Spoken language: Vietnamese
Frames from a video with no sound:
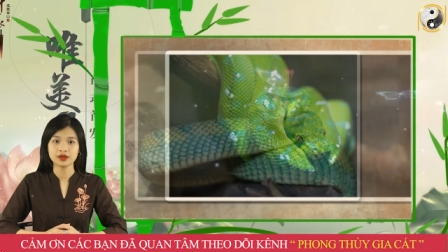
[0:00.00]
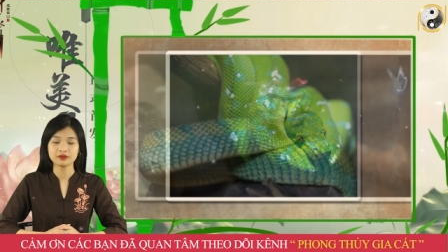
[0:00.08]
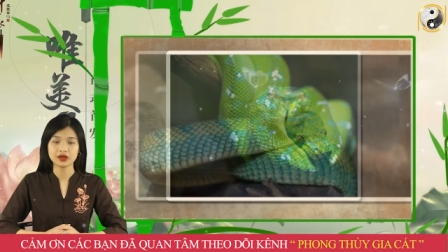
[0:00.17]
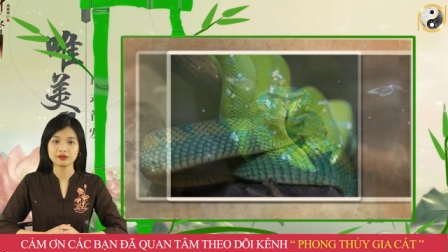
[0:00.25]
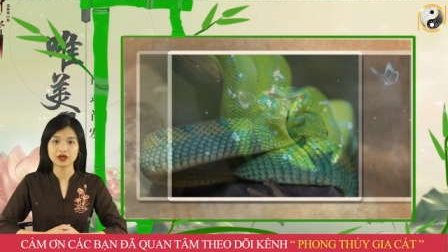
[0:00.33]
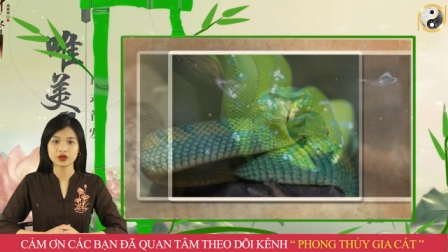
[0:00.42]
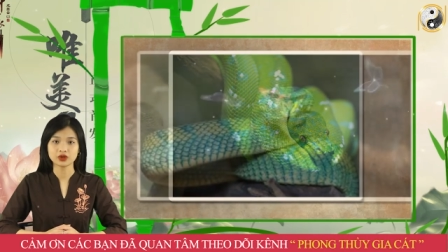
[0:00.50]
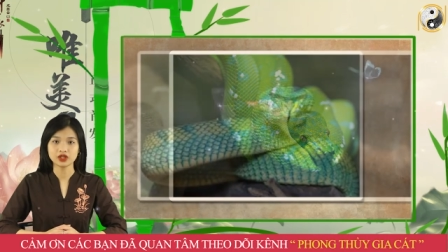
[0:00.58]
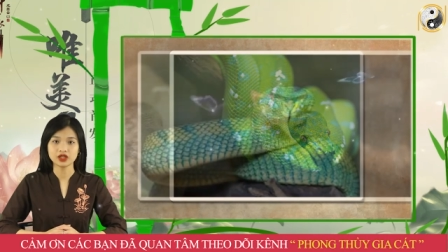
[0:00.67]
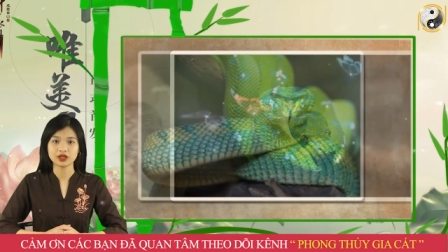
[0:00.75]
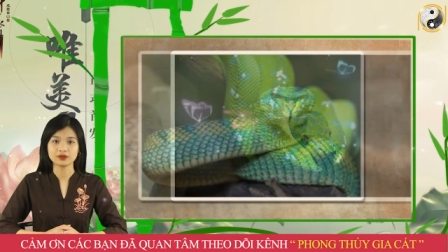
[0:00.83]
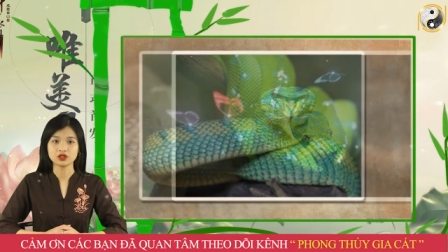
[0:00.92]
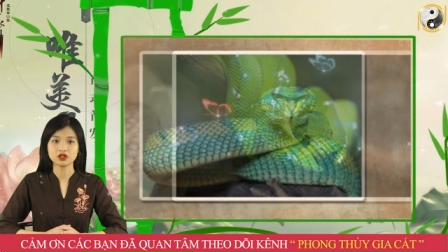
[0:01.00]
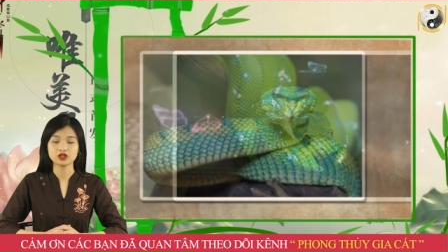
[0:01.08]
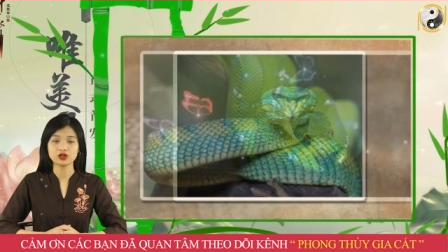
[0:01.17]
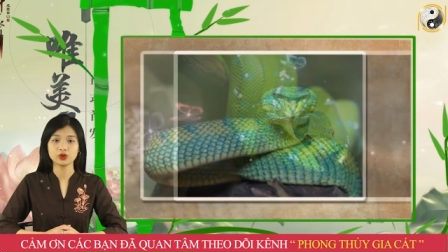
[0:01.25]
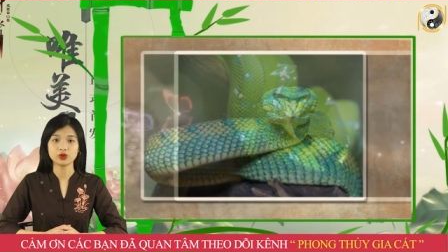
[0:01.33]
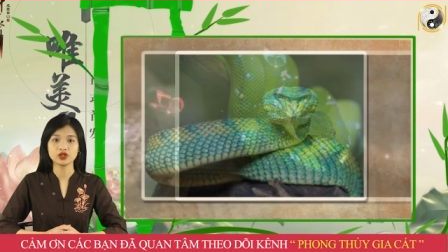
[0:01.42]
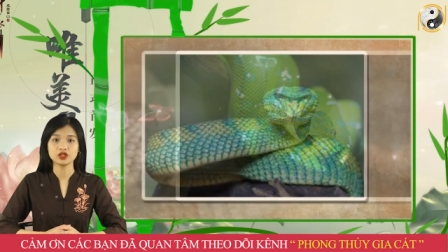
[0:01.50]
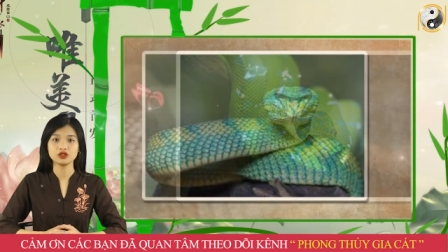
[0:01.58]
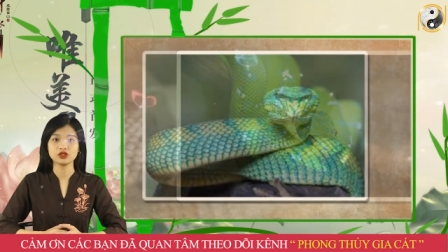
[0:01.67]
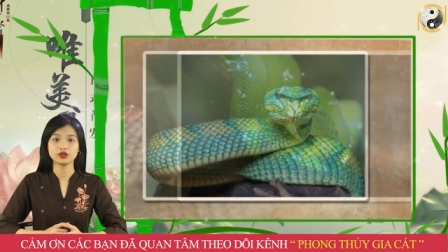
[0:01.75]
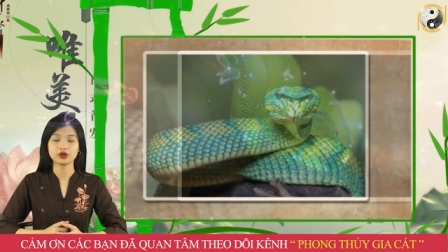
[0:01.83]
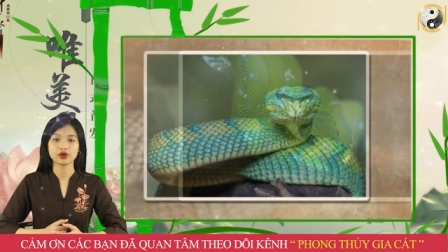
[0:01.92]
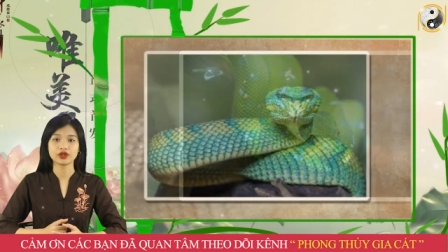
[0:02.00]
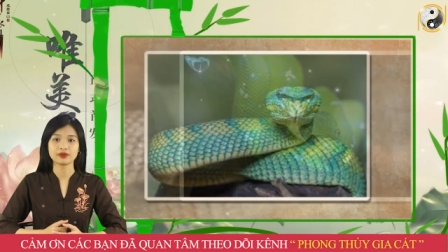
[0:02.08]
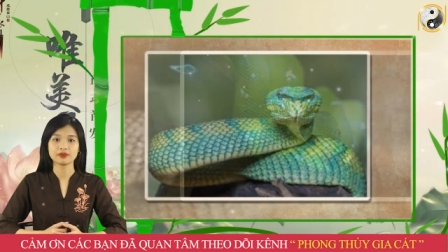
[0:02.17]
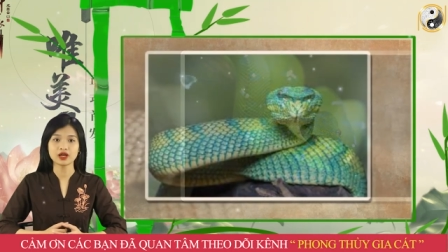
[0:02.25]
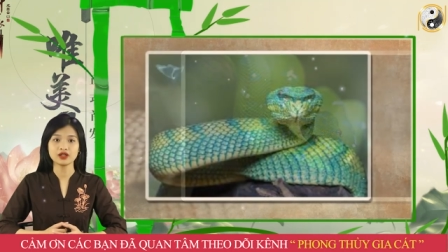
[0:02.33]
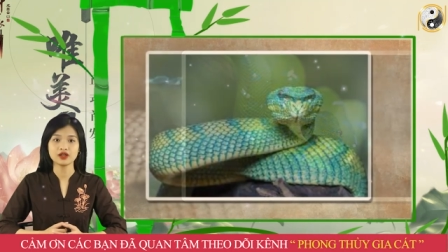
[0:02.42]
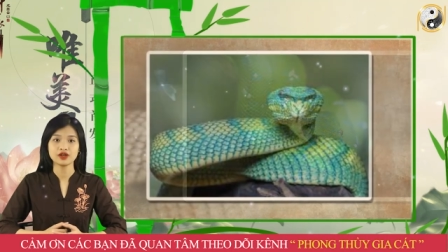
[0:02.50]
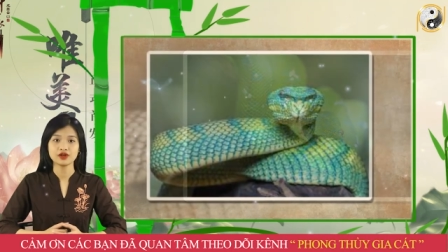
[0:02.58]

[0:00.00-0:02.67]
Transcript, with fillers: bản mệnh có thể gặp được cơ hội nhưng khó nắm bắt,